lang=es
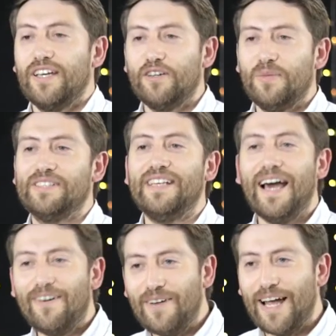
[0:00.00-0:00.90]
Y comencé
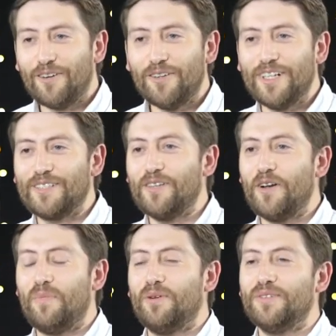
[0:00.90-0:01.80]
a hablar con el
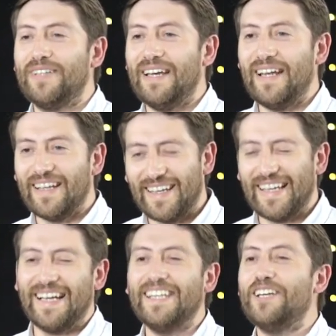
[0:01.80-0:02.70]
Señor y preguntarle
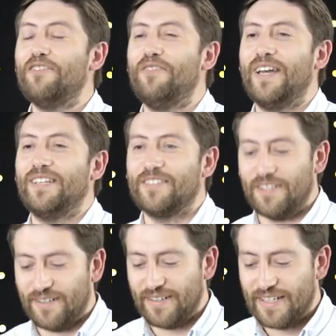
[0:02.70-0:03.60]
a, qué te refieres, Señor.